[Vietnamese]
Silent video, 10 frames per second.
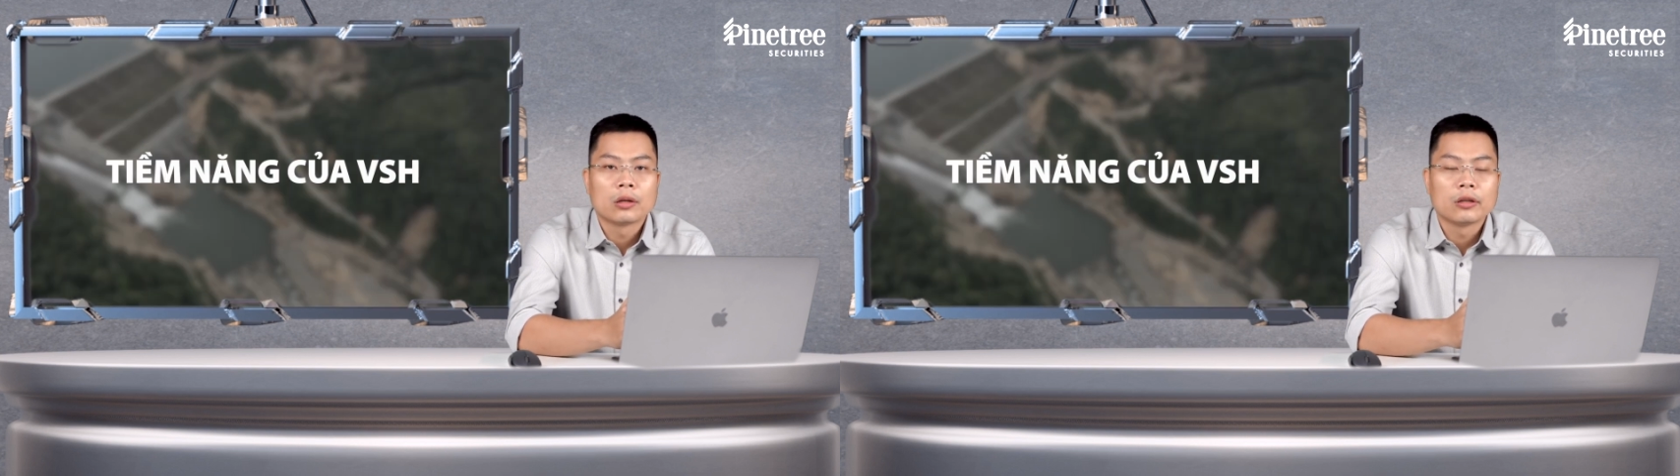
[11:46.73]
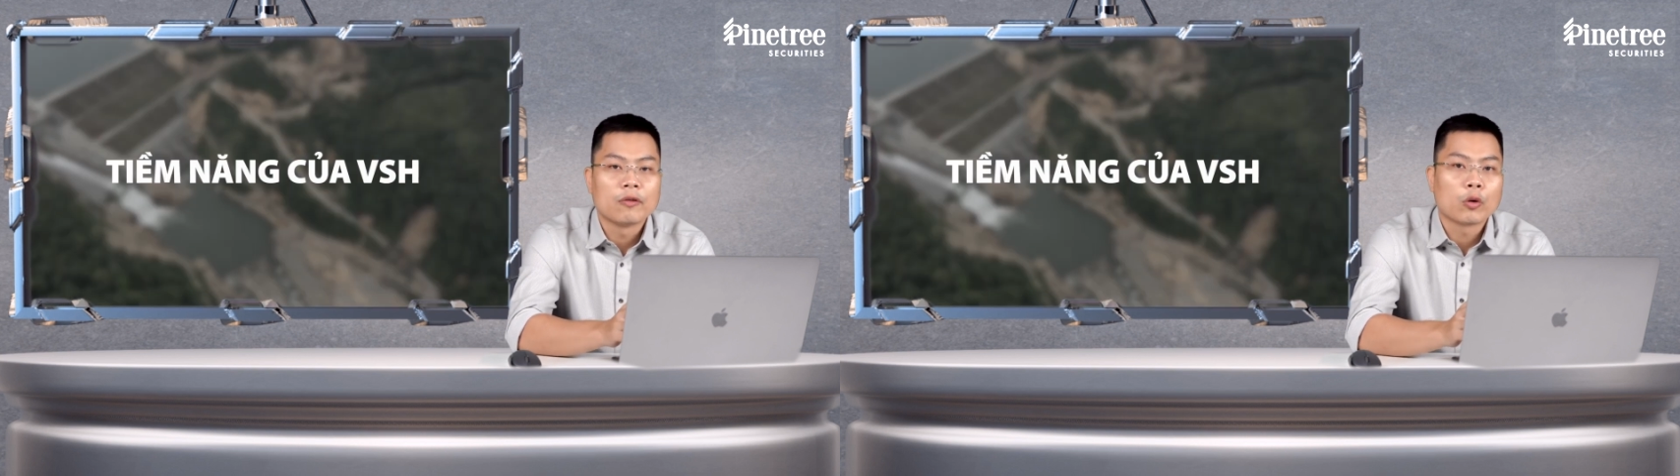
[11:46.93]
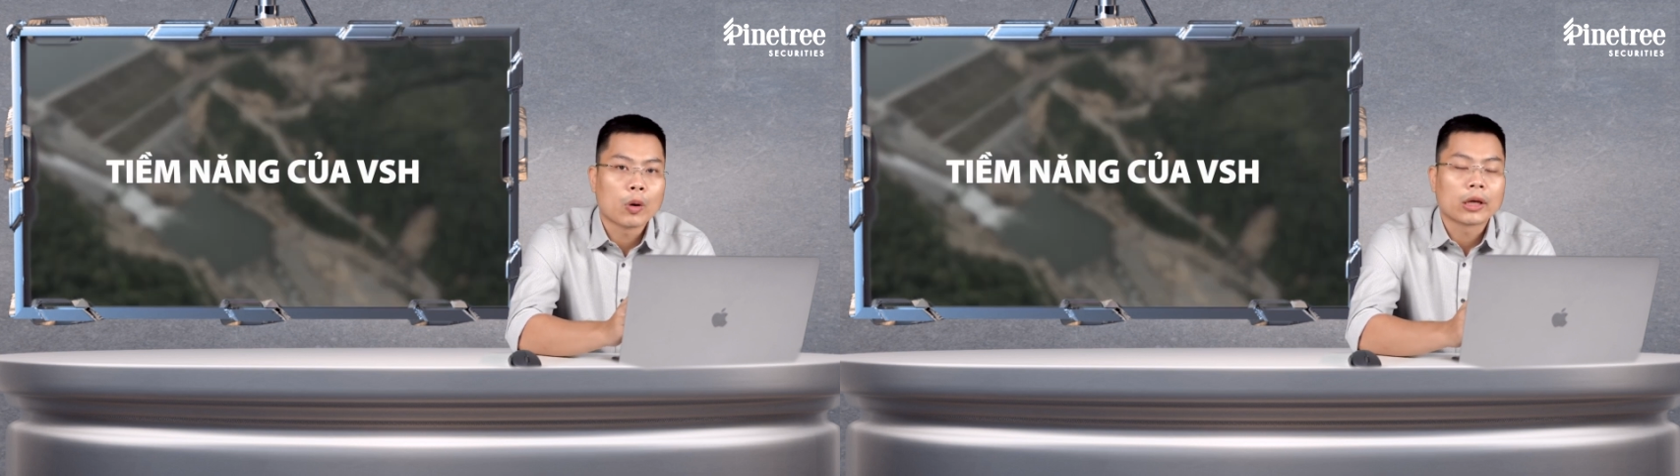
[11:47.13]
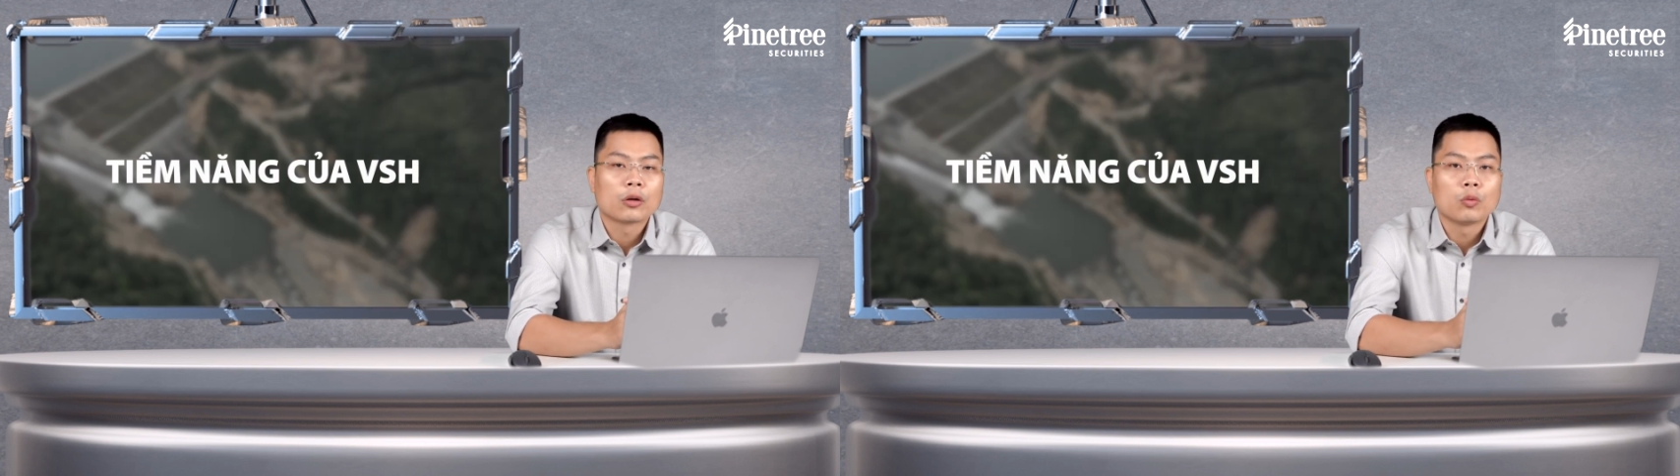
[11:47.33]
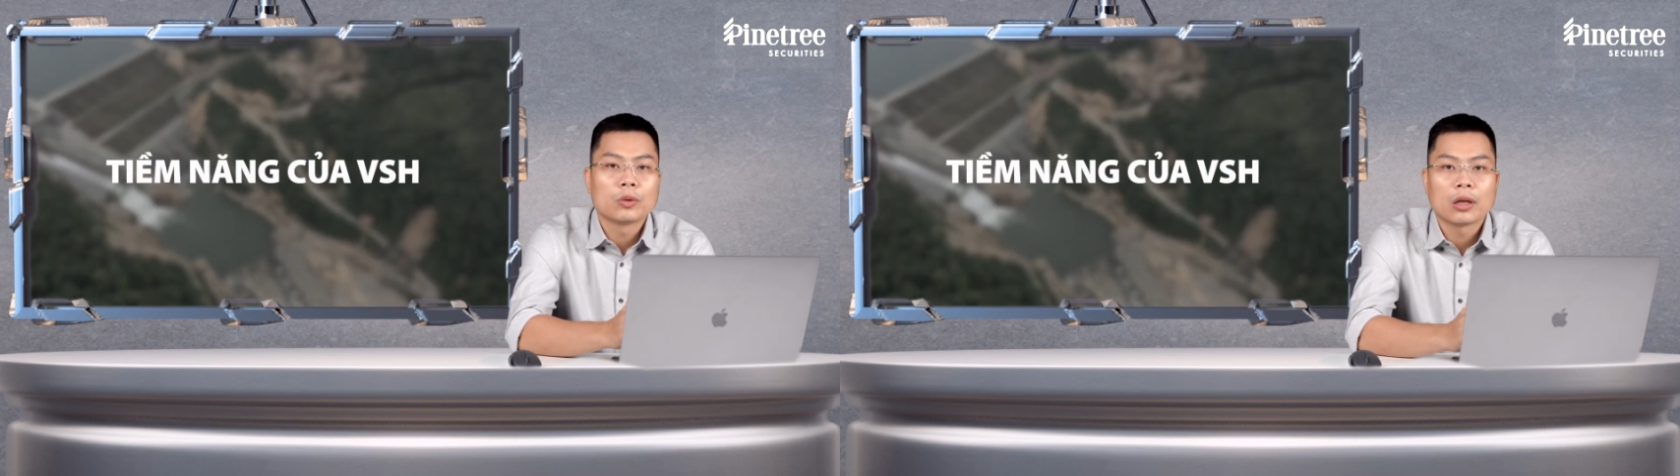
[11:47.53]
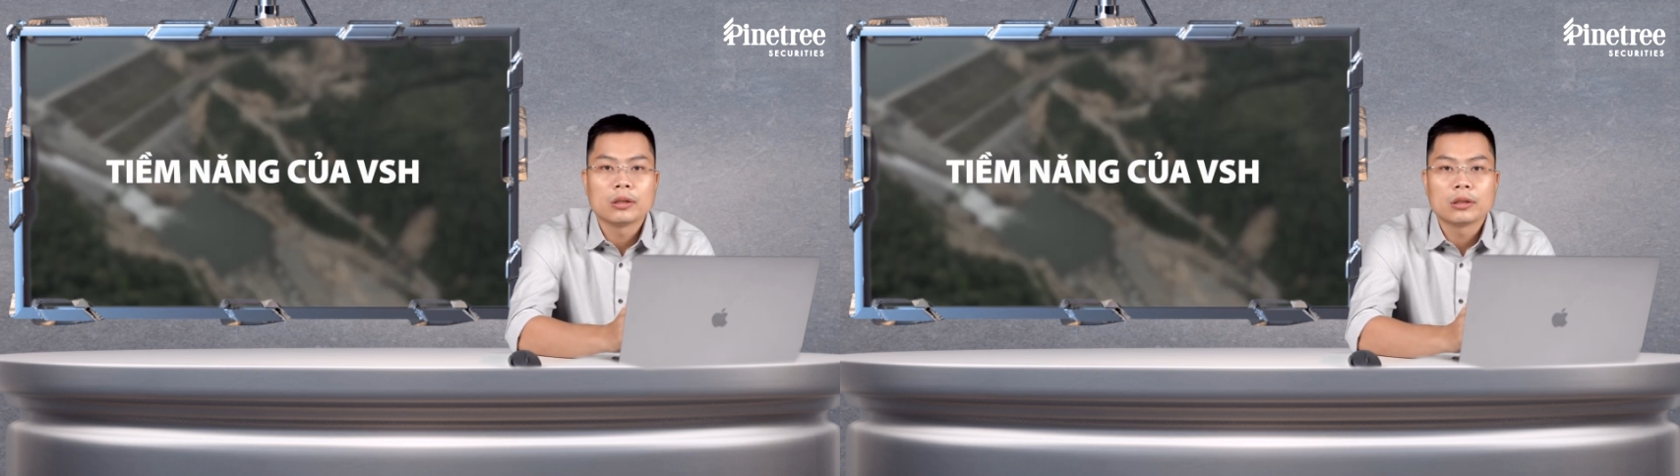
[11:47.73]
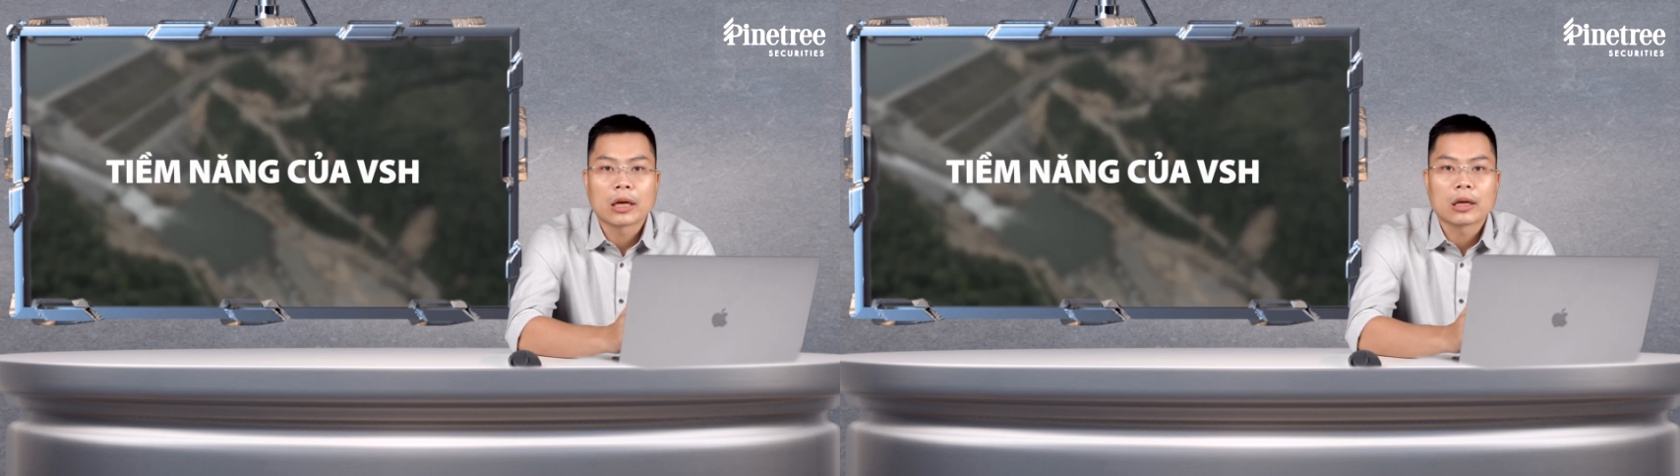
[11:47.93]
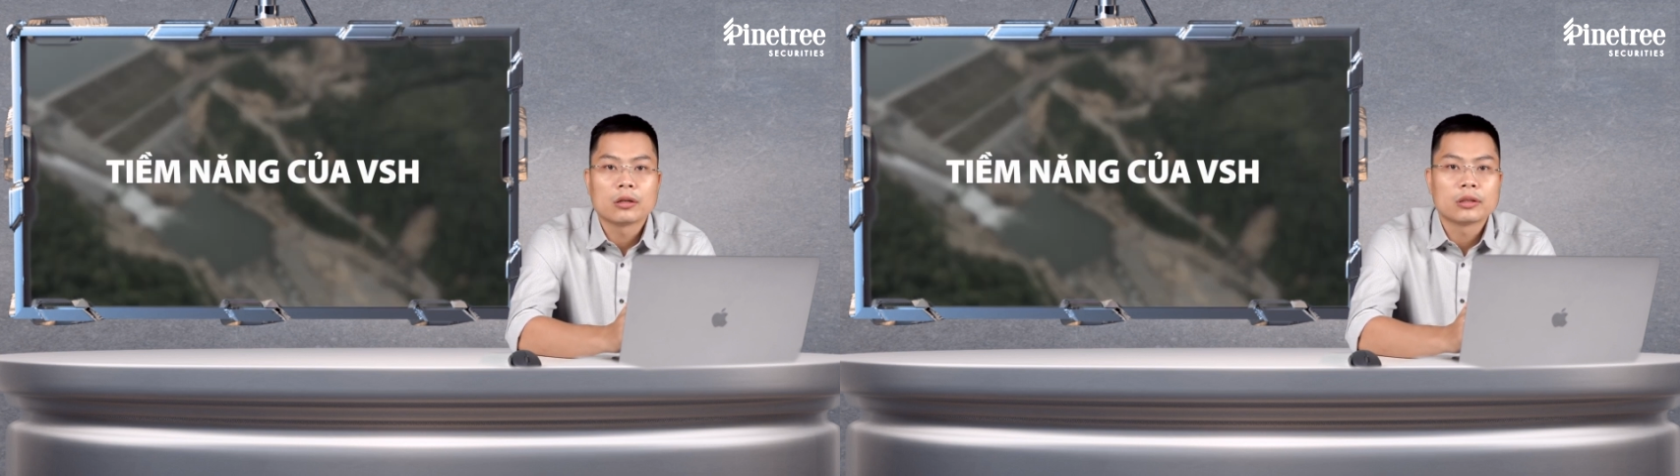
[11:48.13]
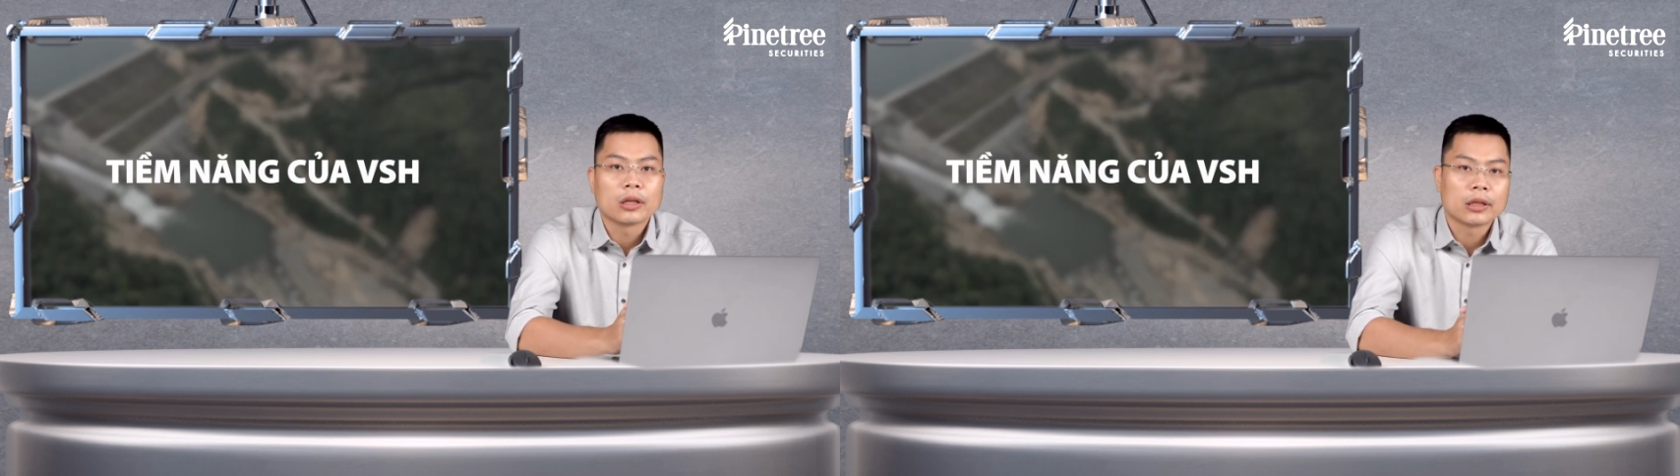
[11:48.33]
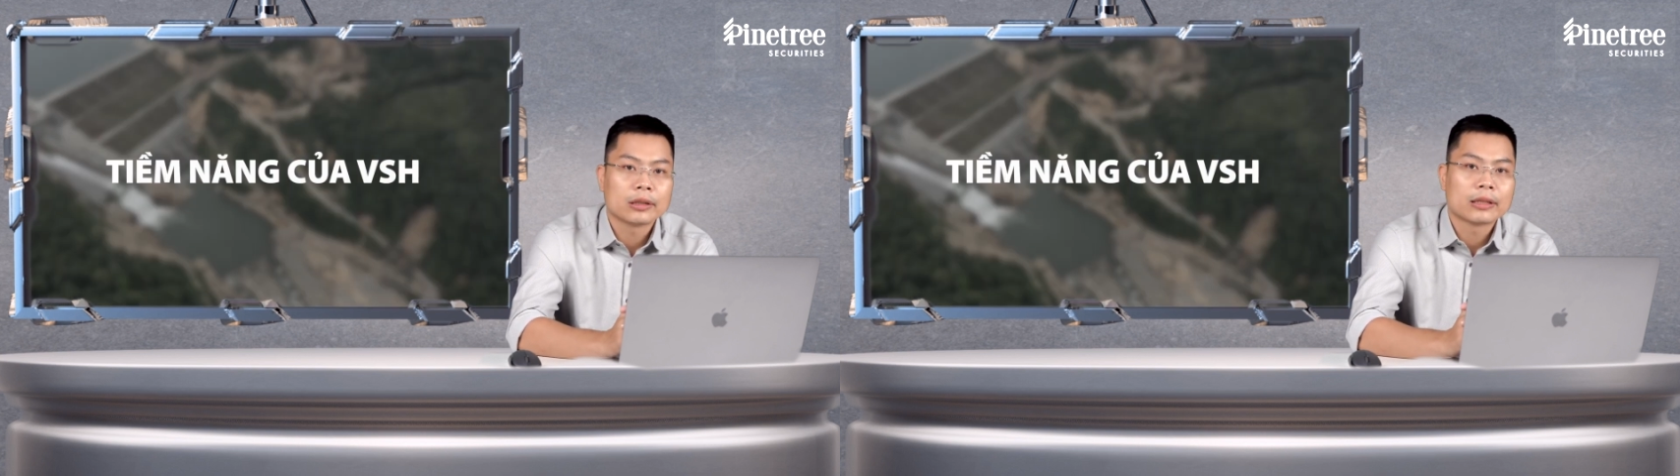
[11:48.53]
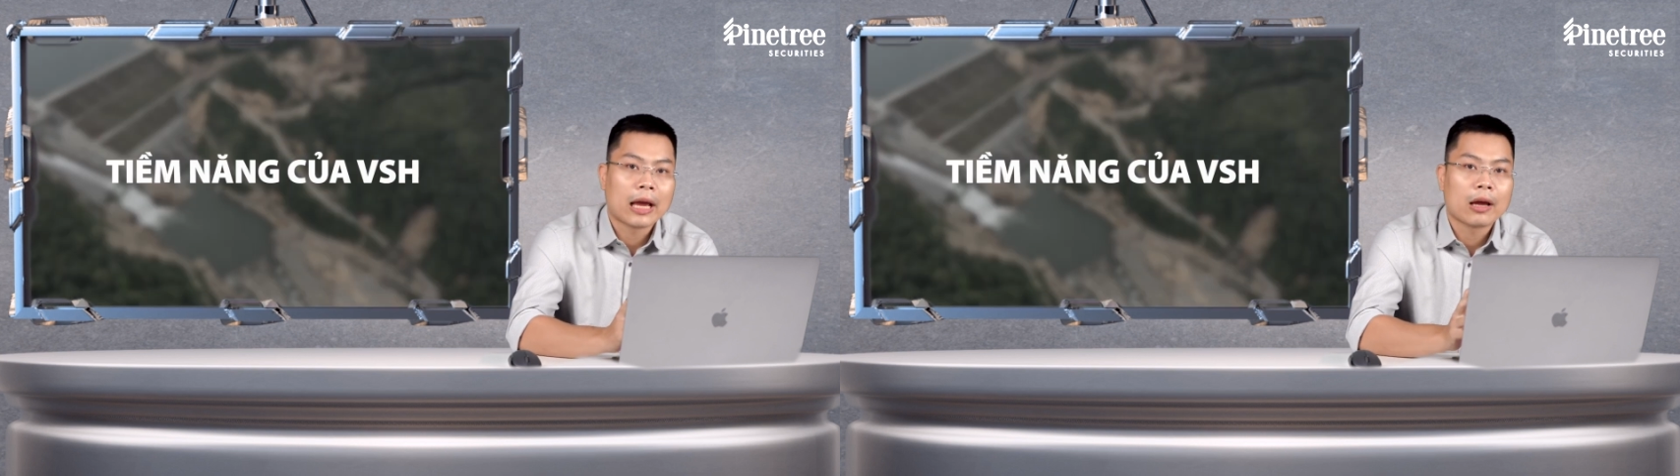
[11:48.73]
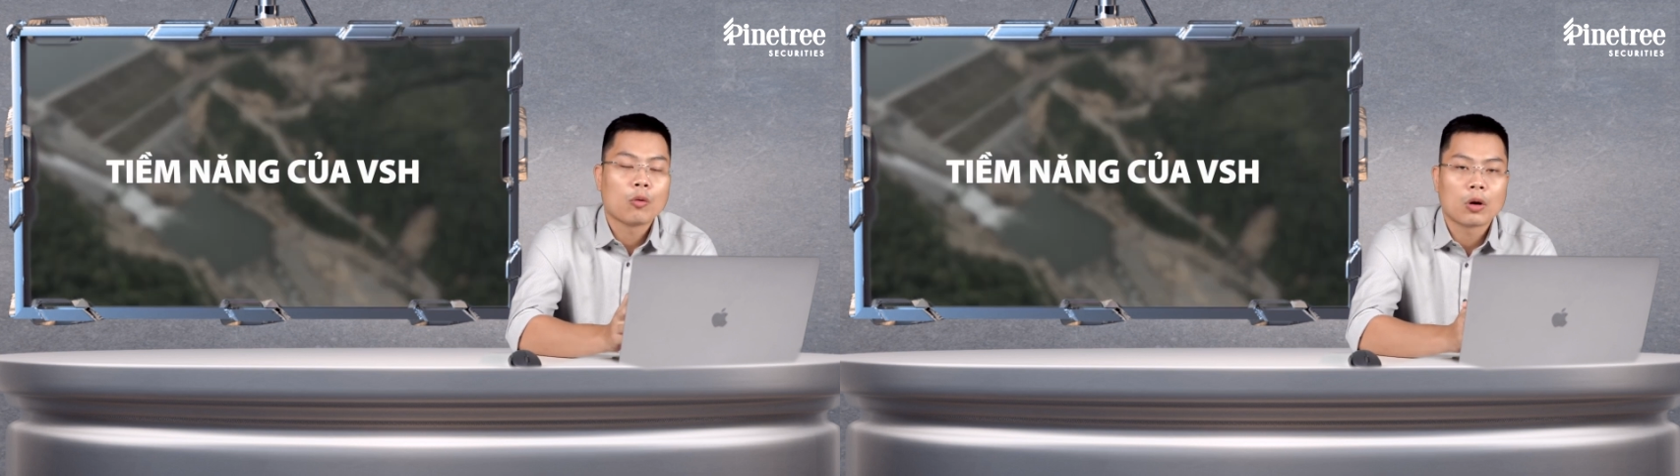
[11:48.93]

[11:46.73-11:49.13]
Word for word: đưa vào quy hoạch cũng như là đưa ra cái cơ chế giá